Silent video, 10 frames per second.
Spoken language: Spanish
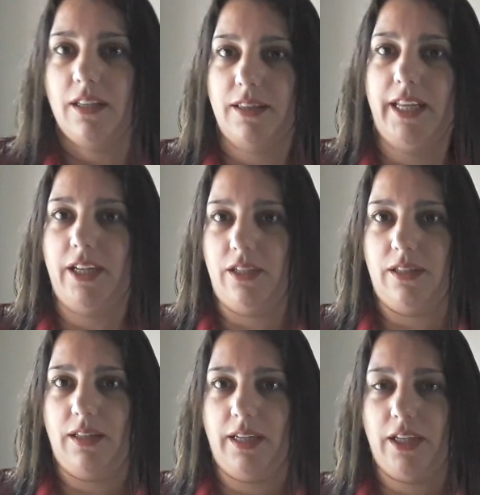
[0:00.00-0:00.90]
de,
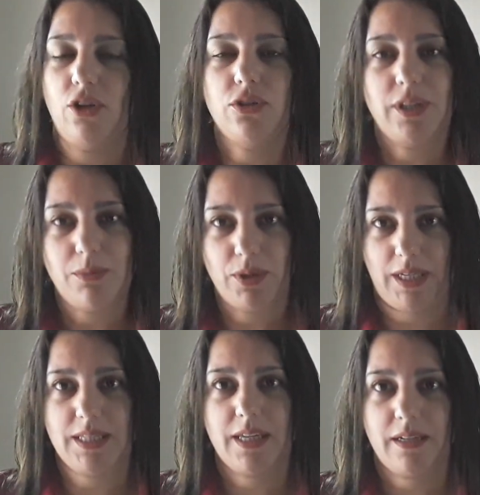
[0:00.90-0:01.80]
de que no lo tenemos que
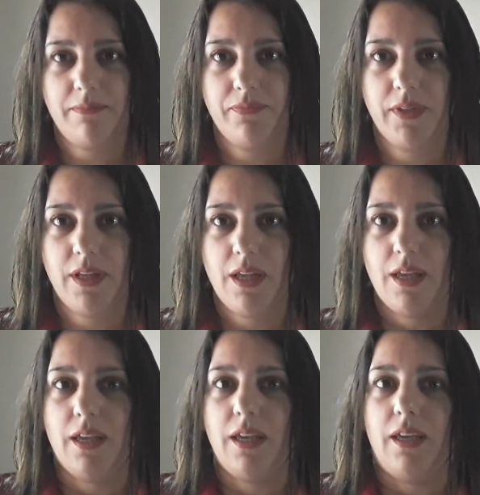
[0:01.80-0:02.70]
hacer
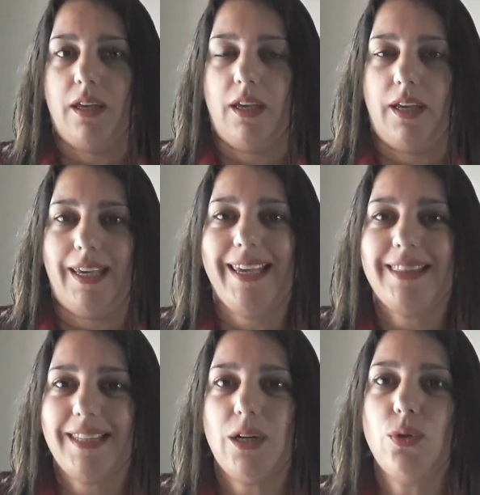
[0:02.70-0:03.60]

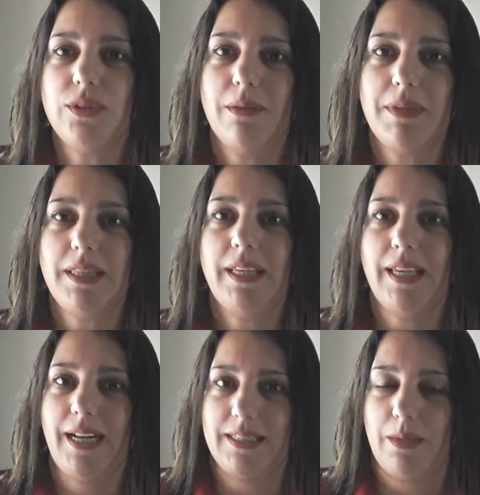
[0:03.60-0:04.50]
está justamente
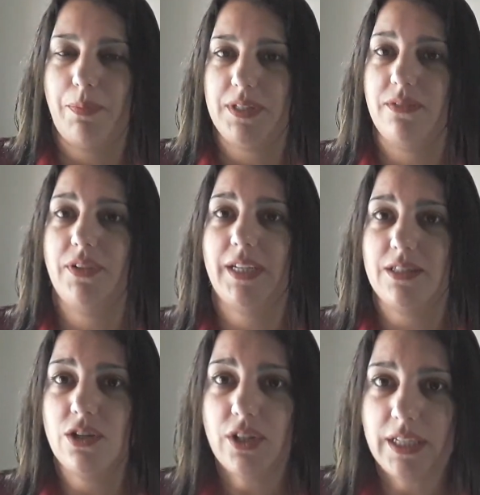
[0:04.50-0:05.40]
en las
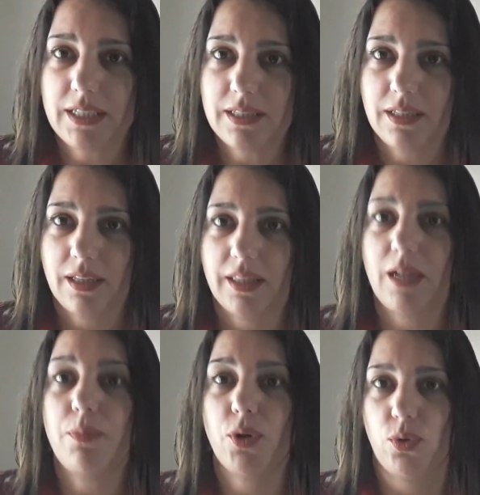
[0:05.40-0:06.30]
especificaciones
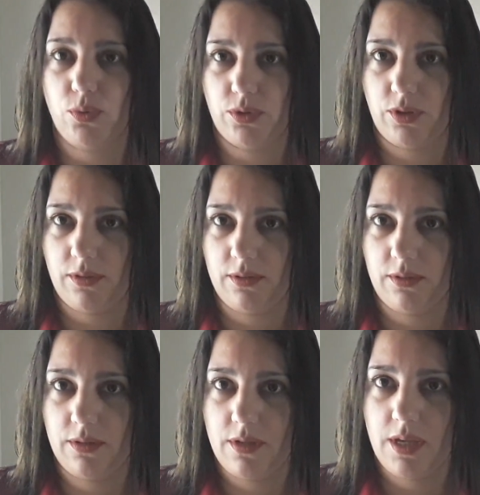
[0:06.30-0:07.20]
del producto.
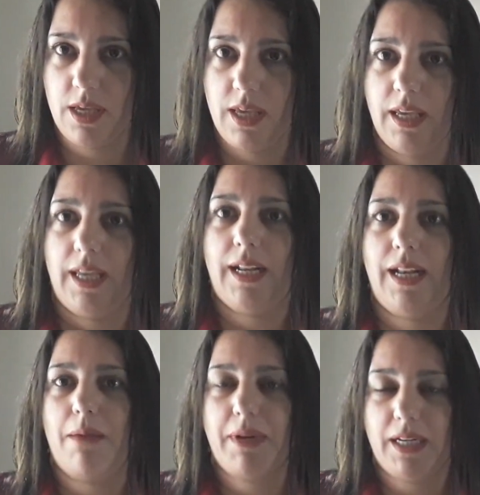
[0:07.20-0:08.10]
En
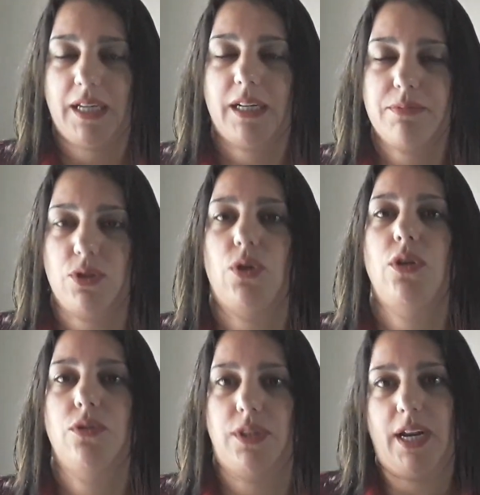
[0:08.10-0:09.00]
la marca
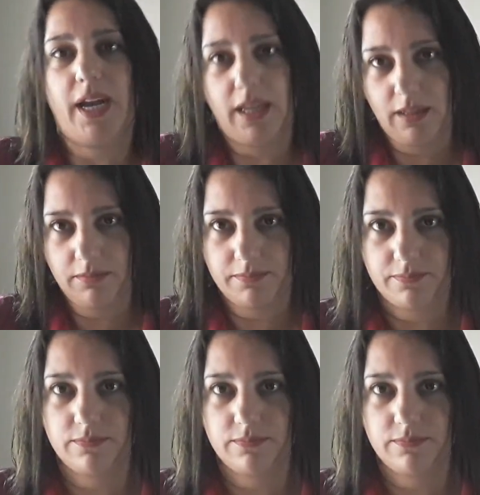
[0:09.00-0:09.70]
Repsolium trae